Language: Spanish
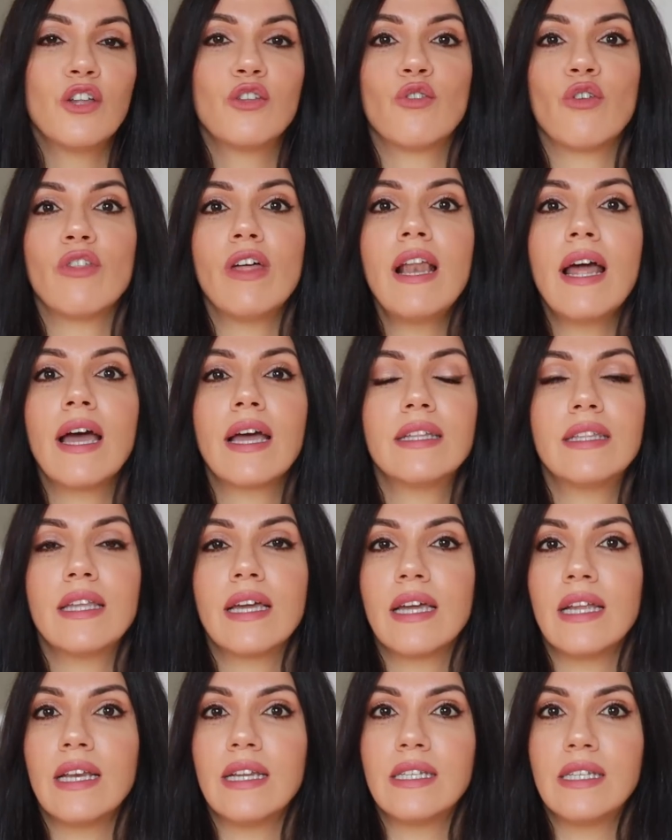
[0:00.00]
toda la
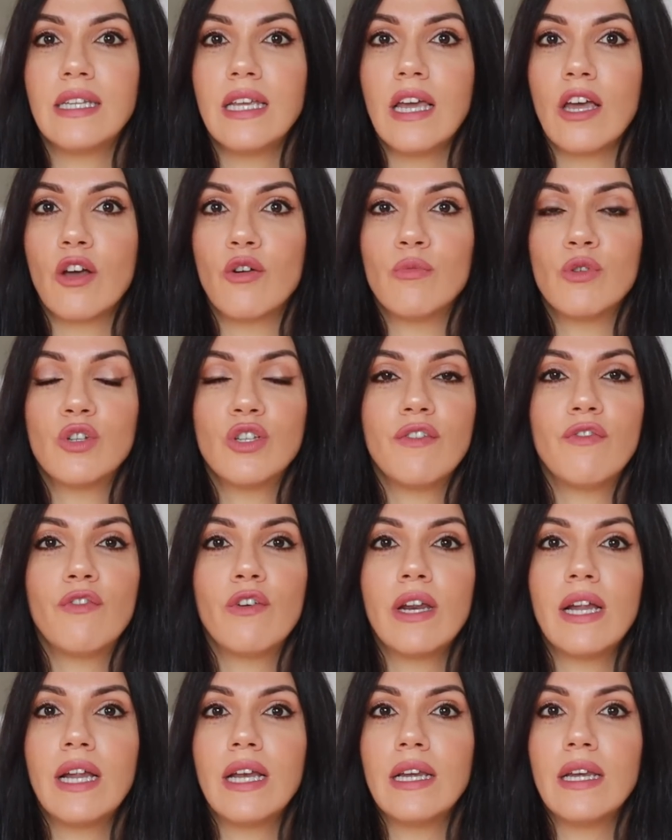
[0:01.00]
gente que le sigue como si
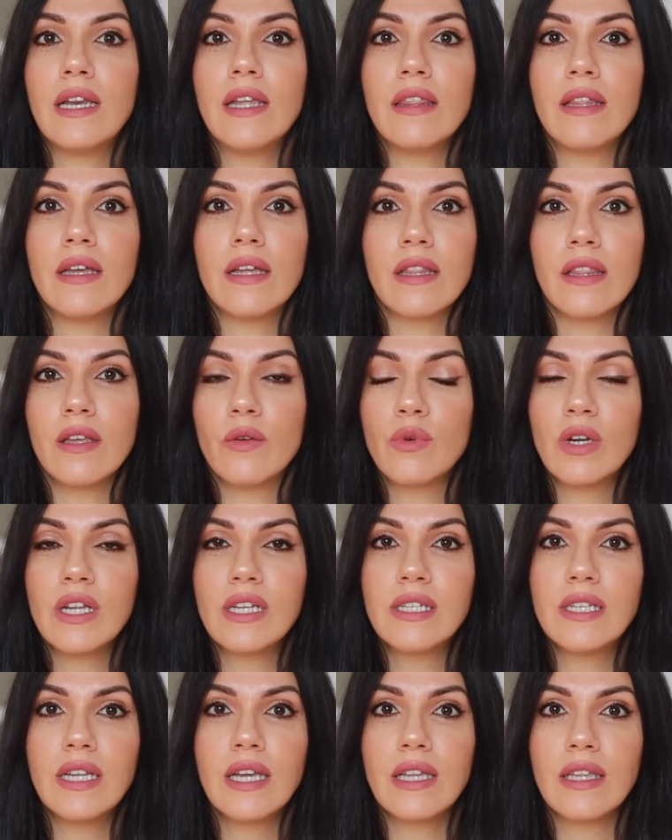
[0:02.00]
fuera el líder de una
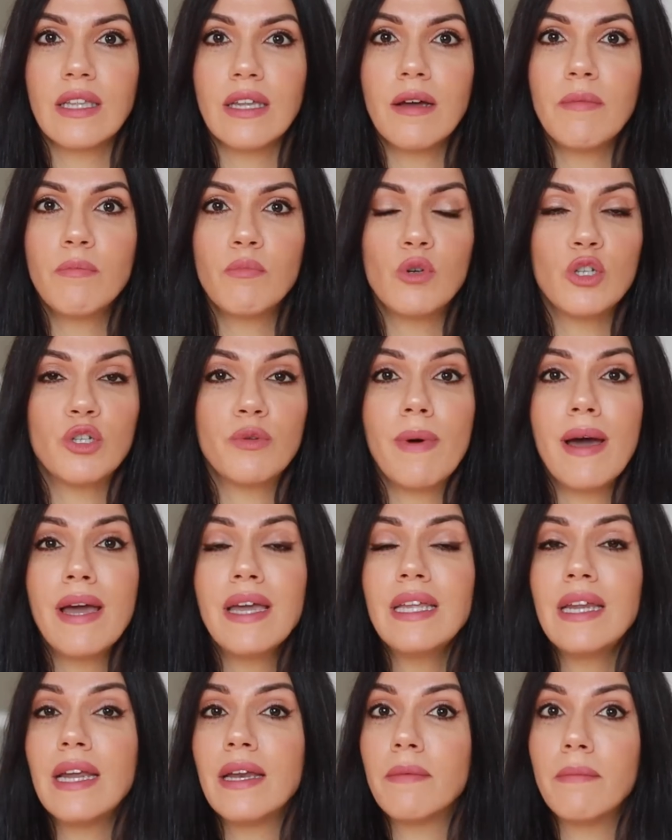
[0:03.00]
secta, pues va a
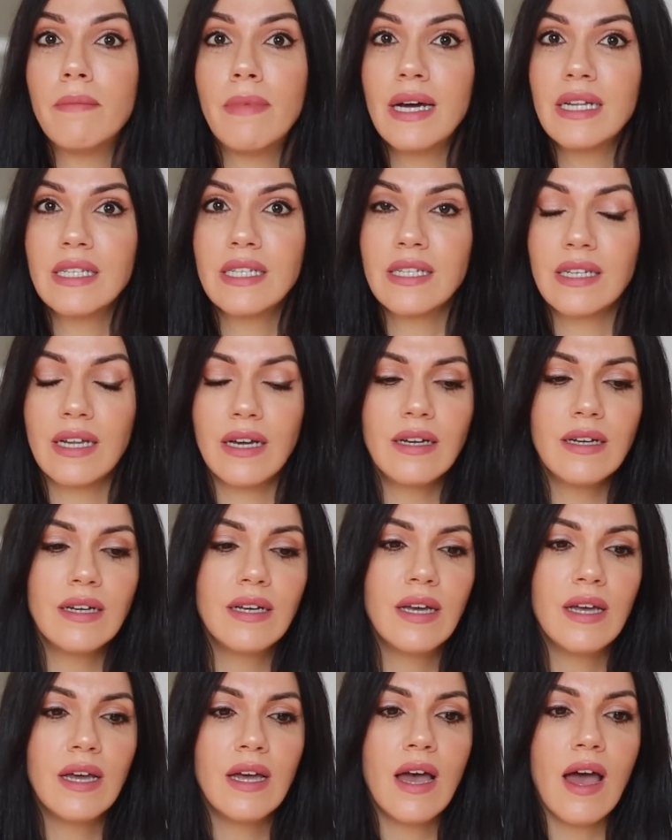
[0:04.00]
ir en masa
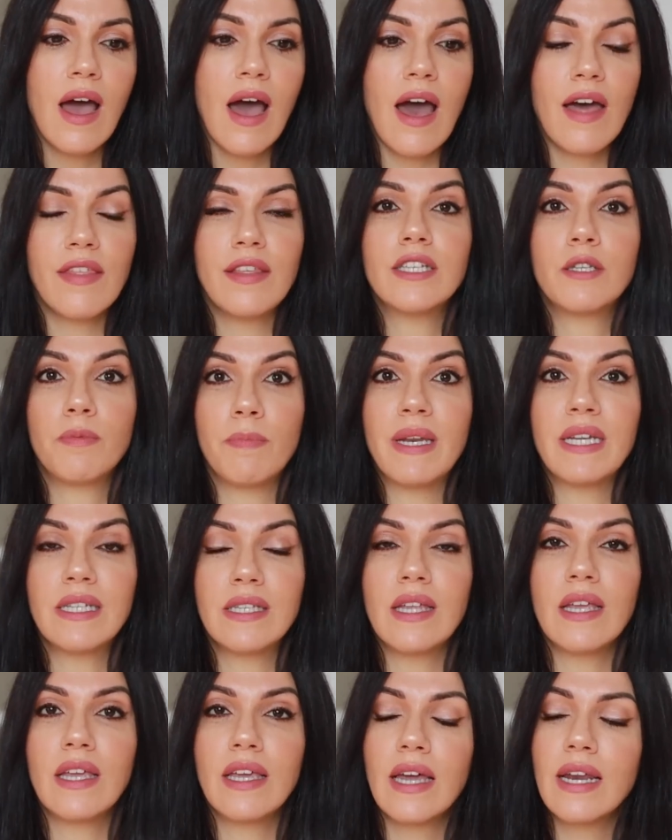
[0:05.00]
a
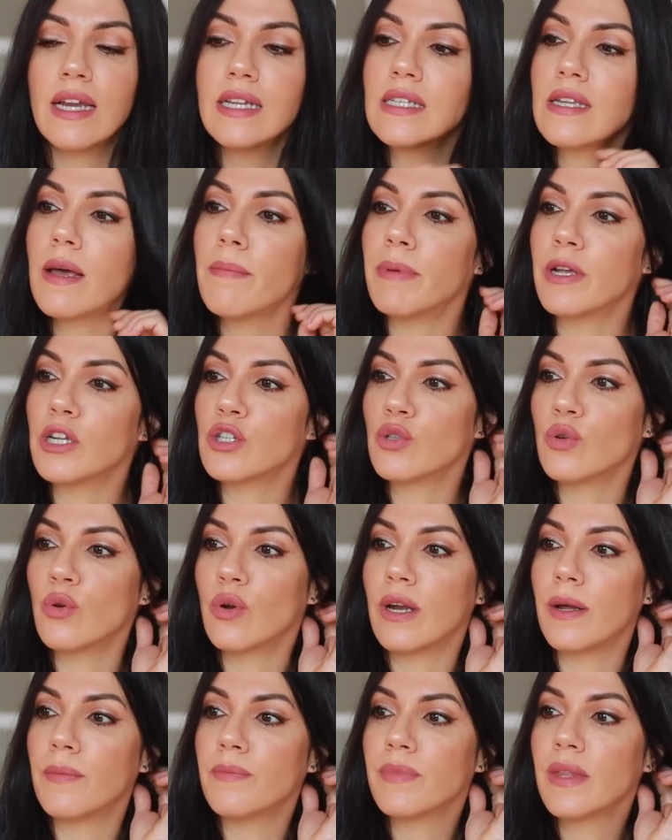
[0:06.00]
desprestigiar a esa
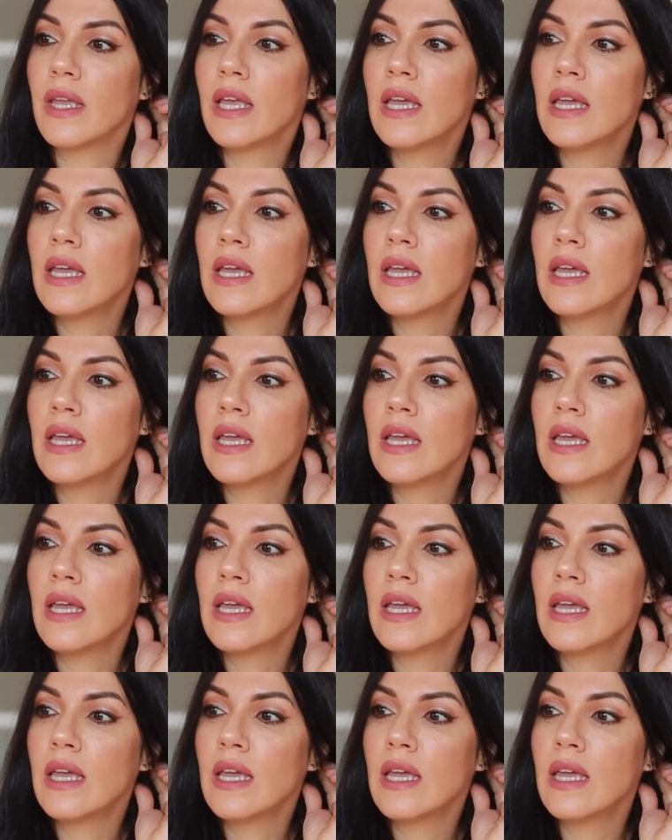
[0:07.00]
persona.